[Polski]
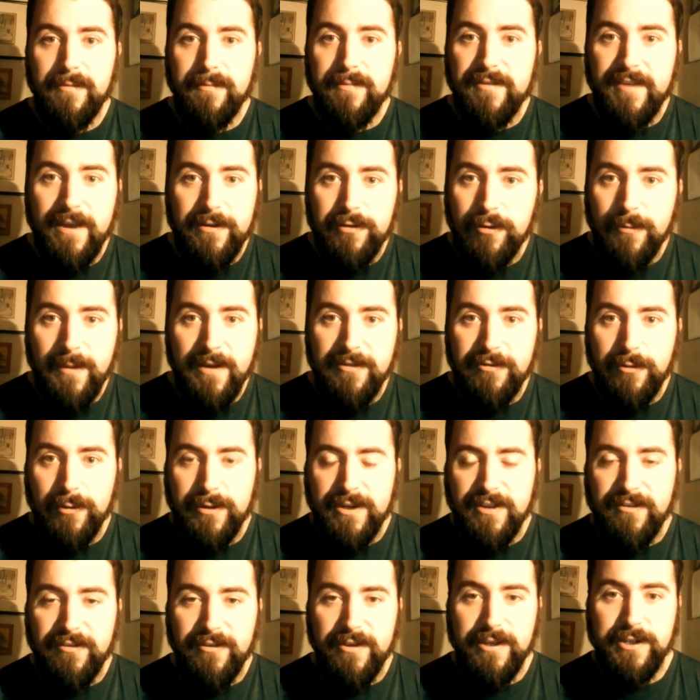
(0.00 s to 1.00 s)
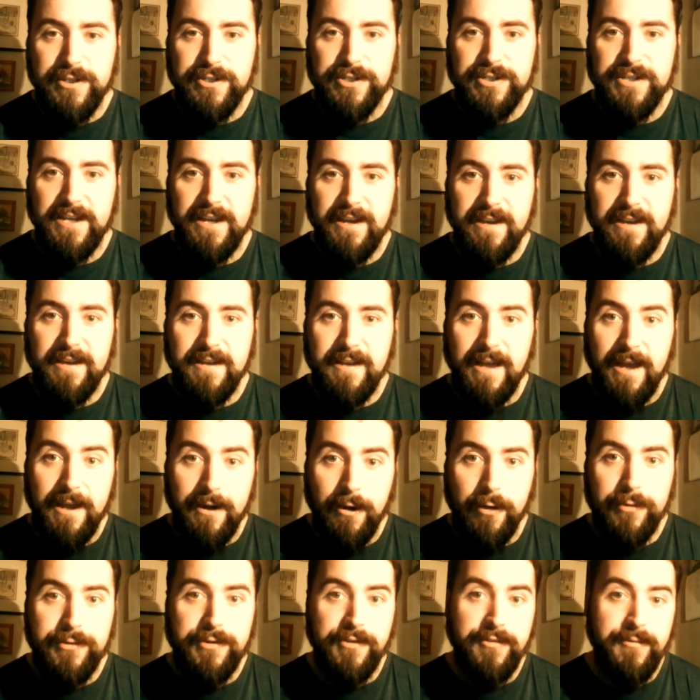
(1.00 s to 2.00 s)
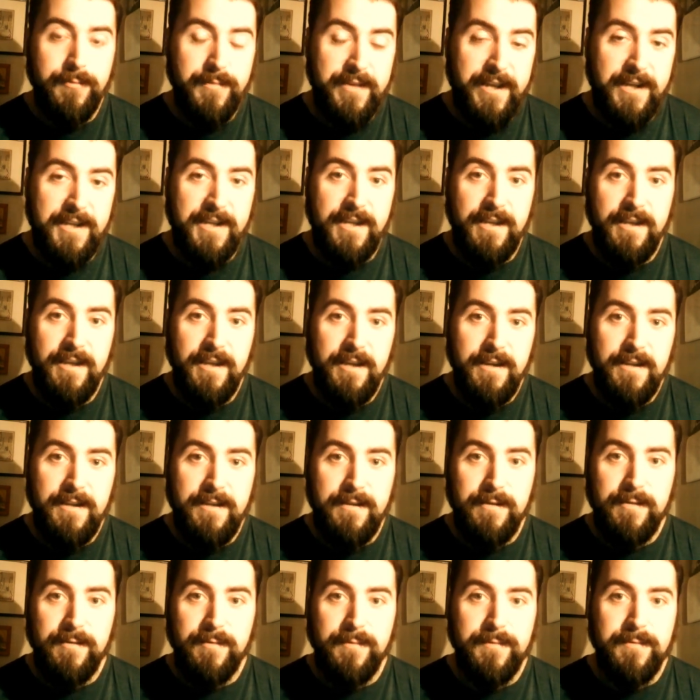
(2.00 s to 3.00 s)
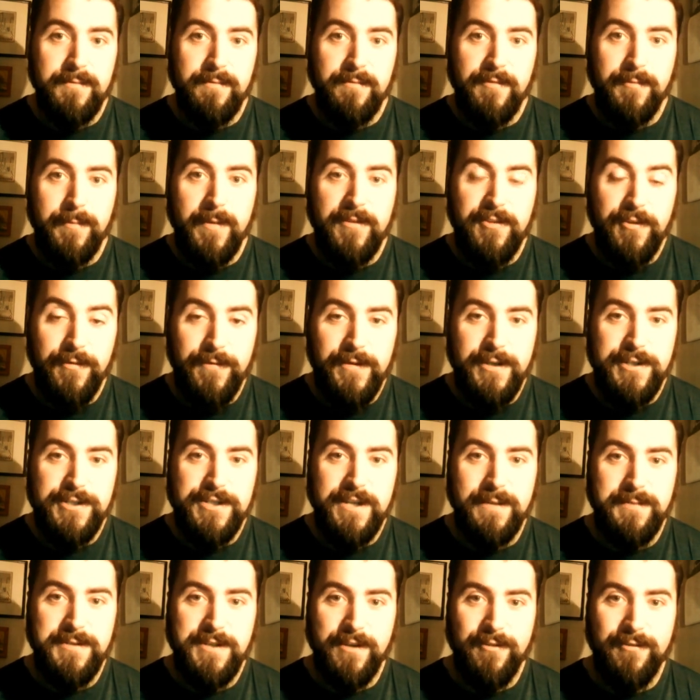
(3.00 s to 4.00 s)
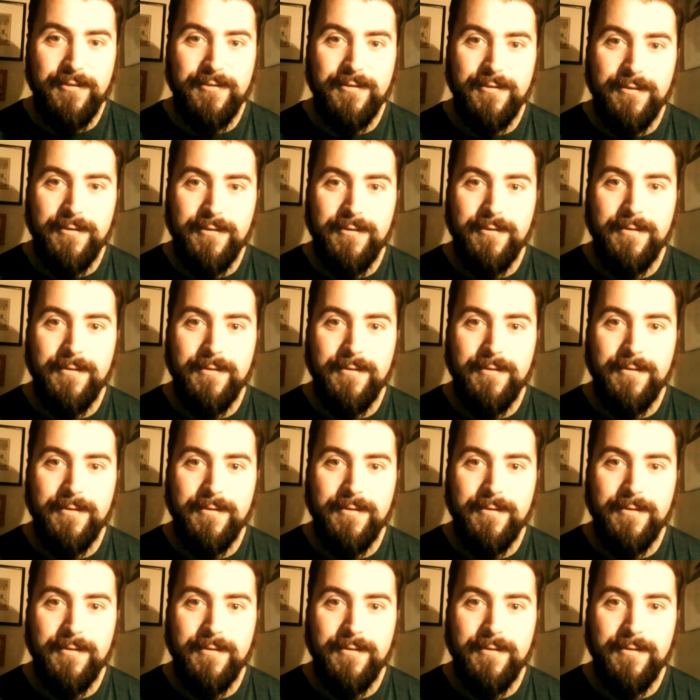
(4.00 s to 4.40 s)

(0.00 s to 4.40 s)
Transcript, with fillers: sadomasochistyczne, erotyzm taki specyficznie przez